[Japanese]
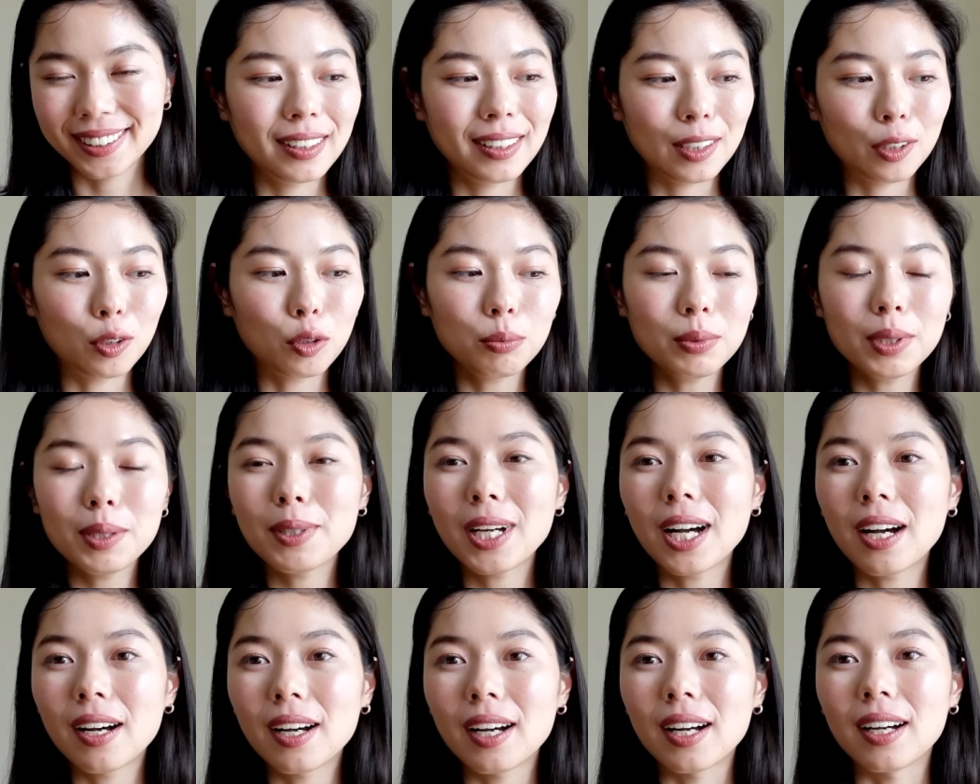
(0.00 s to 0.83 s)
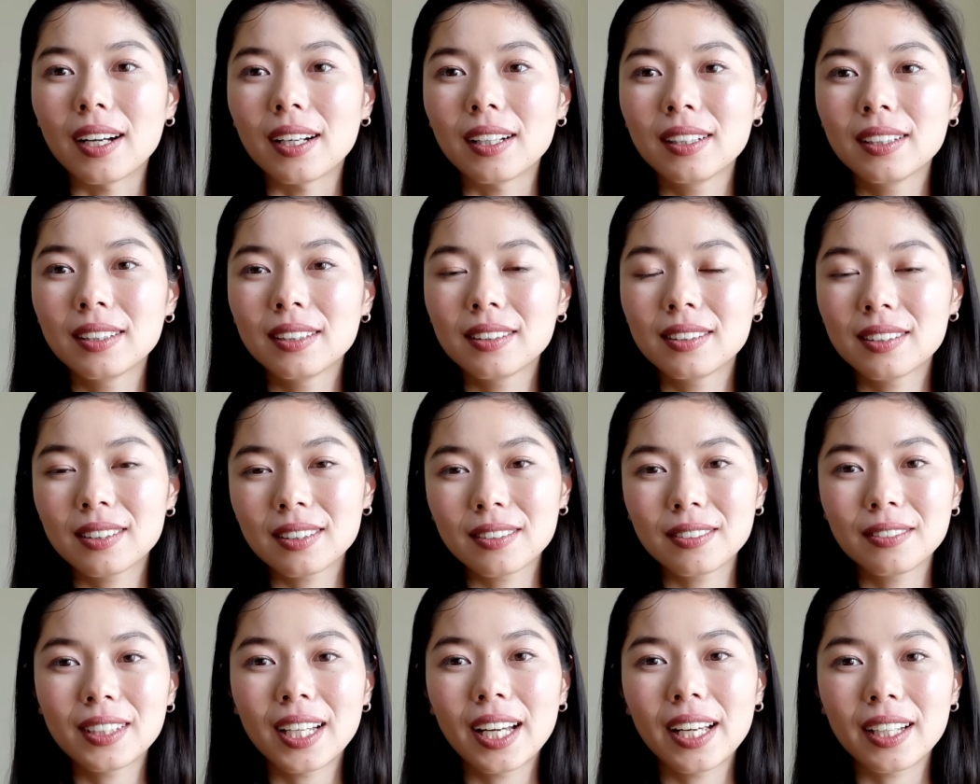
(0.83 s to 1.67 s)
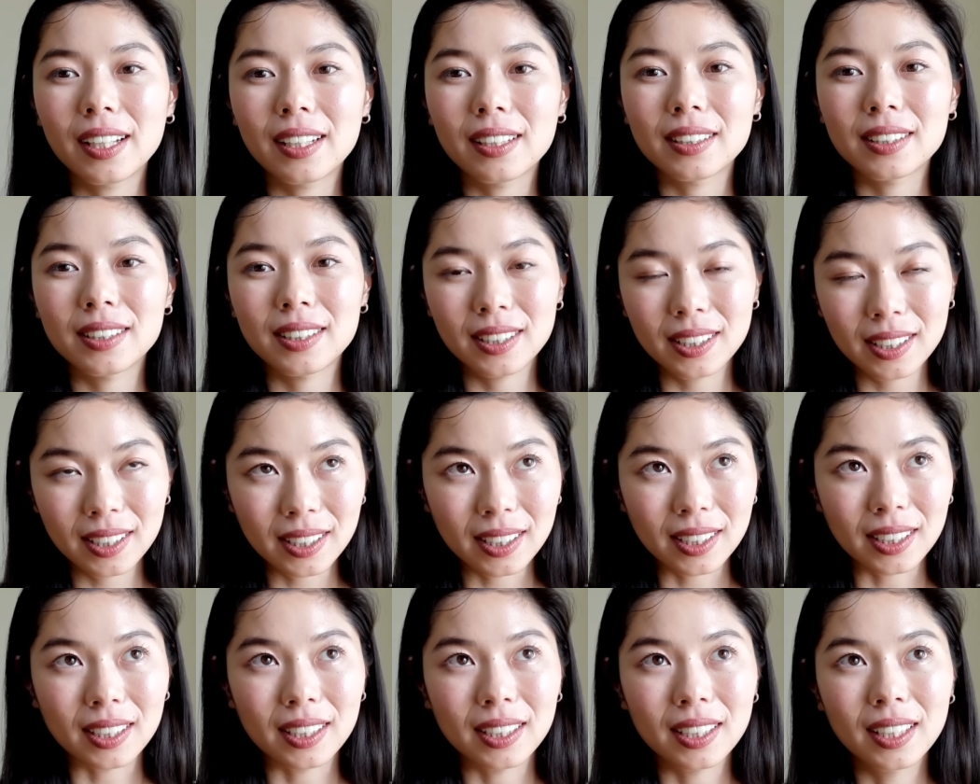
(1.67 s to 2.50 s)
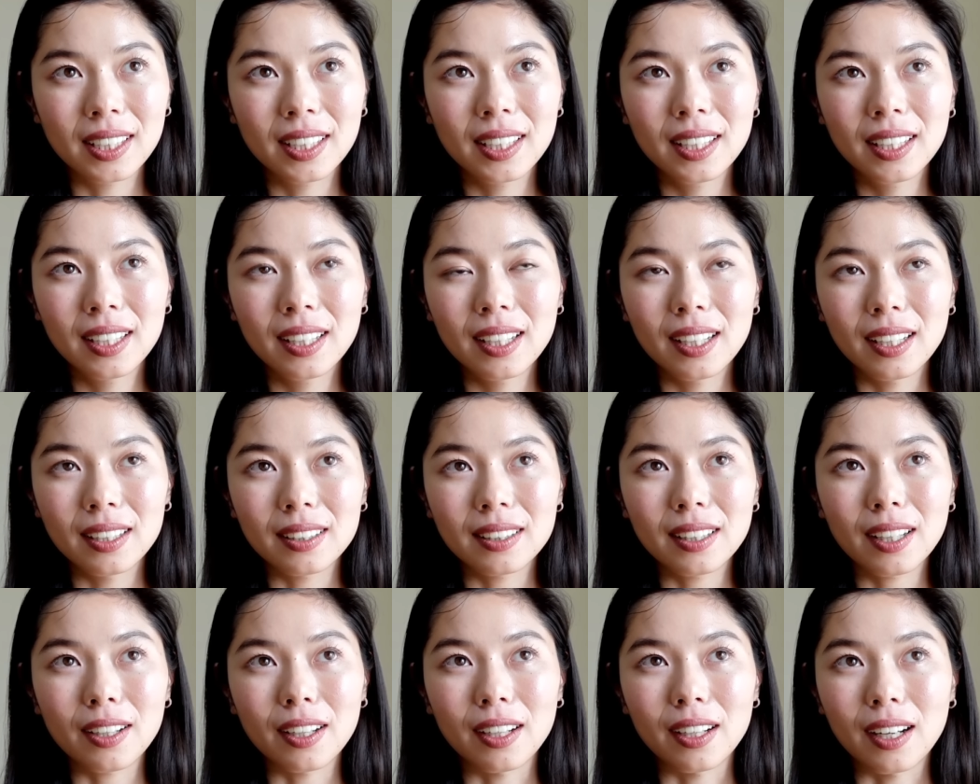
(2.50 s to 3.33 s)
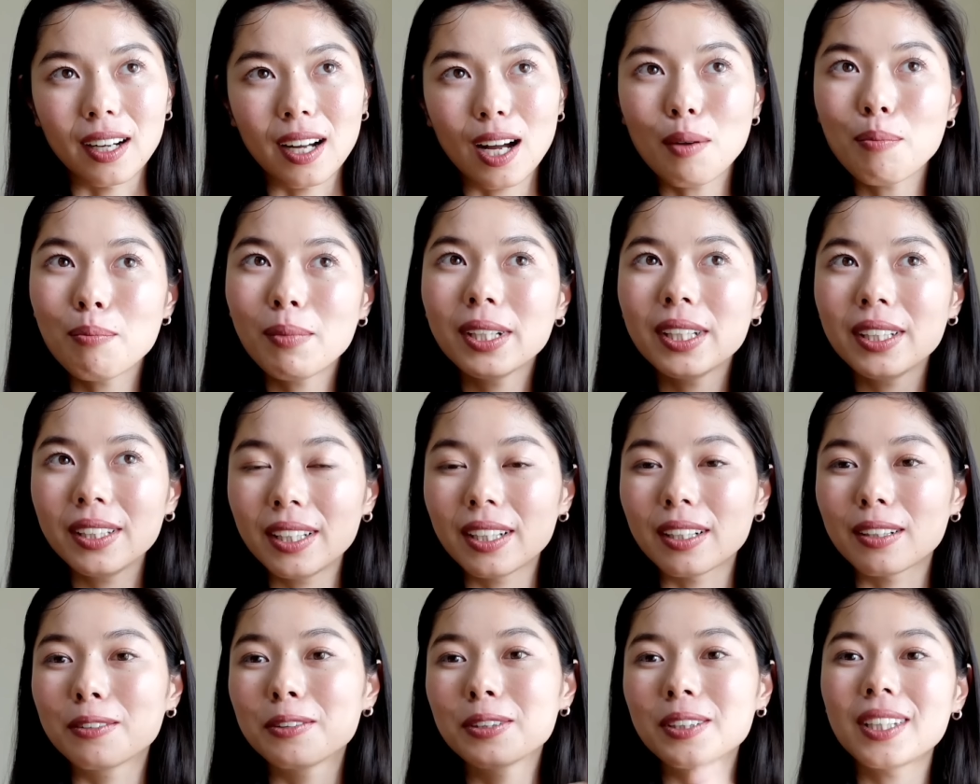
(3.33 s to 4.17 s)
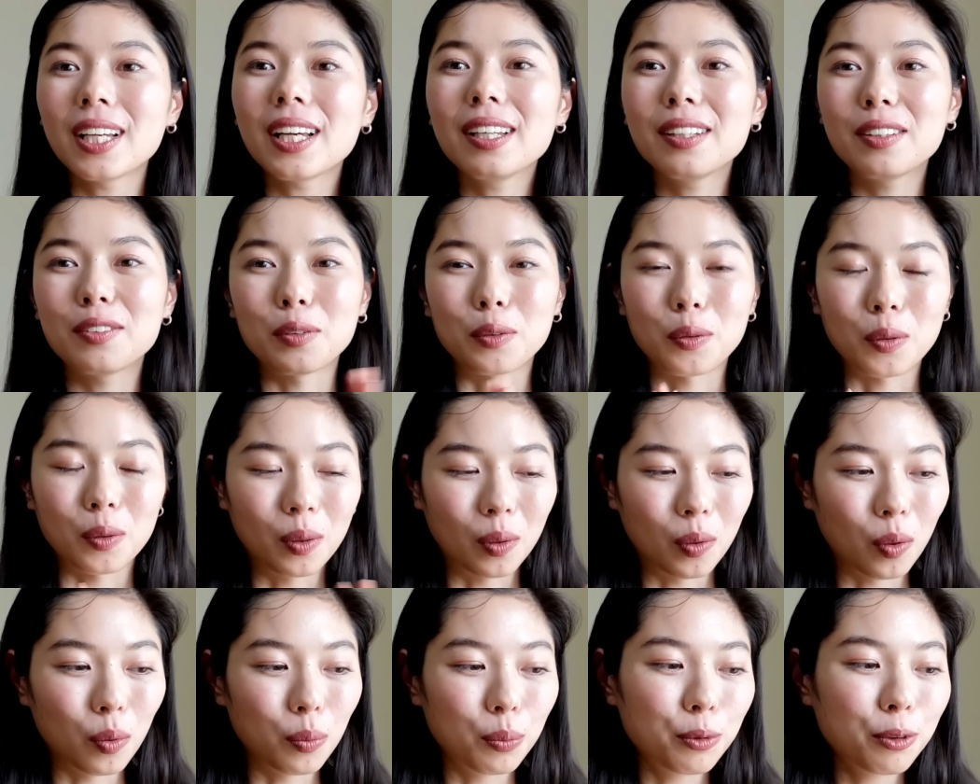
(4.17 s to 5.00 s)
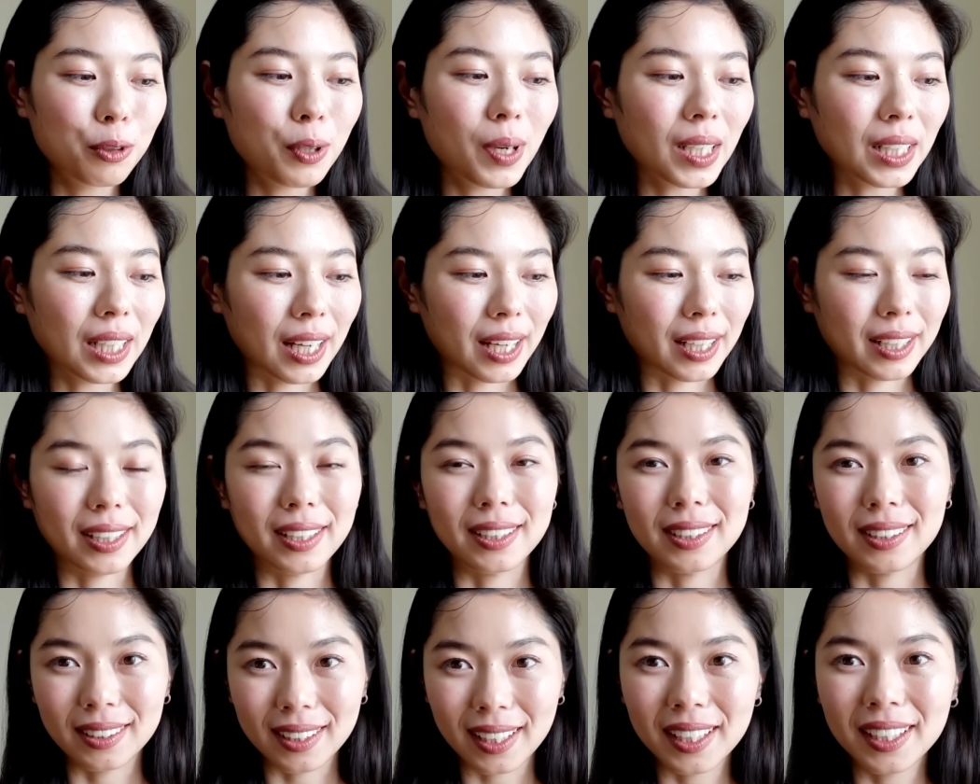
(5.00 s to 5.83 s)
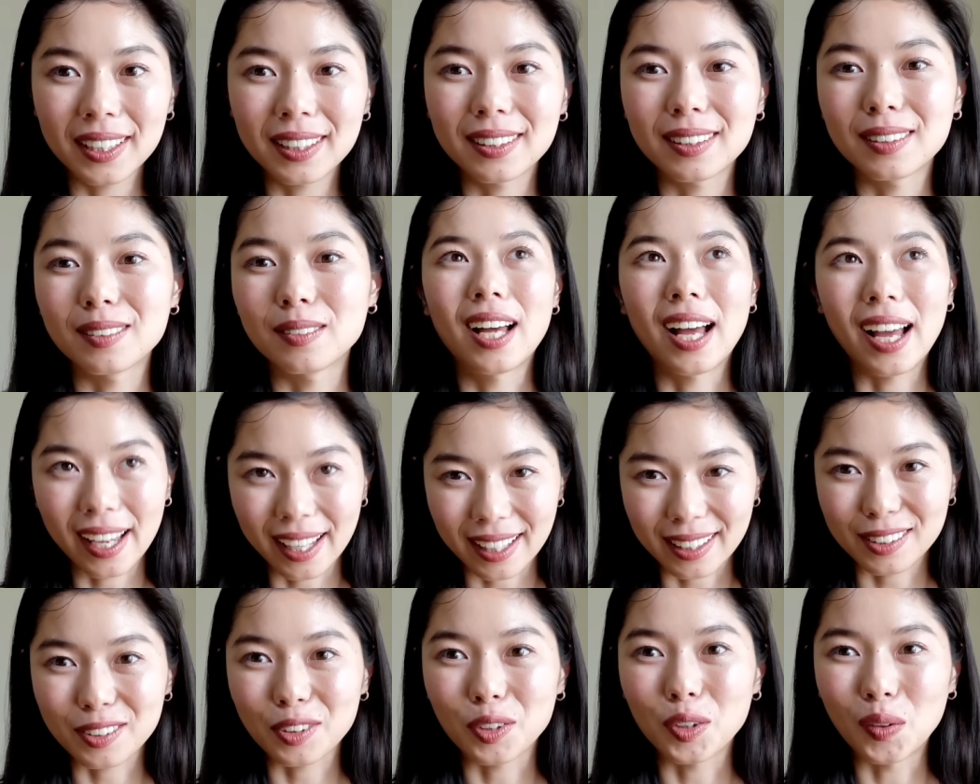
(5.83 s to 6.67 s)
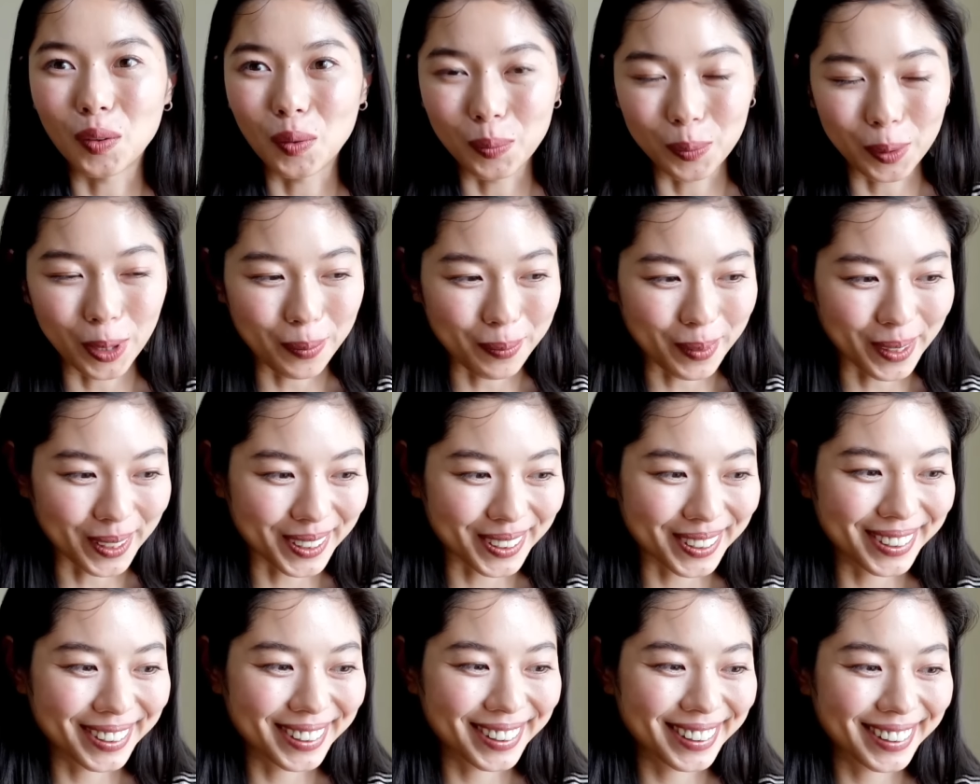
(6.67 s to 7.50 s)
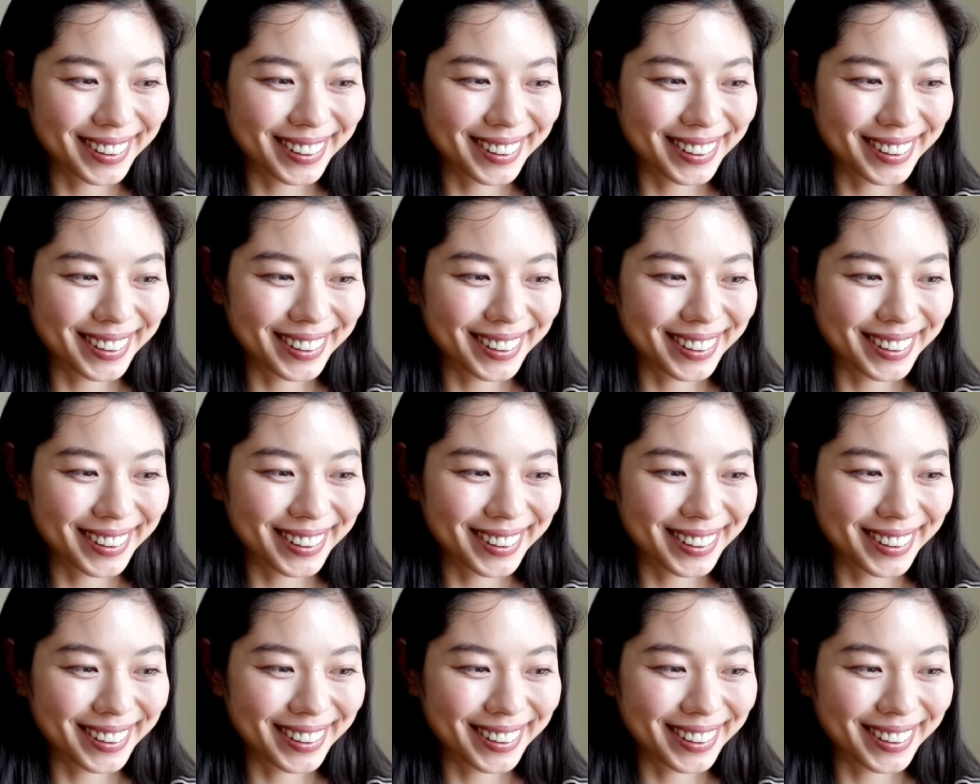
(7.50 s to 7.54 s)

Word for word: でゴミが少ないし、だからあんまりね臭いと思わないですね。はい、そう思います。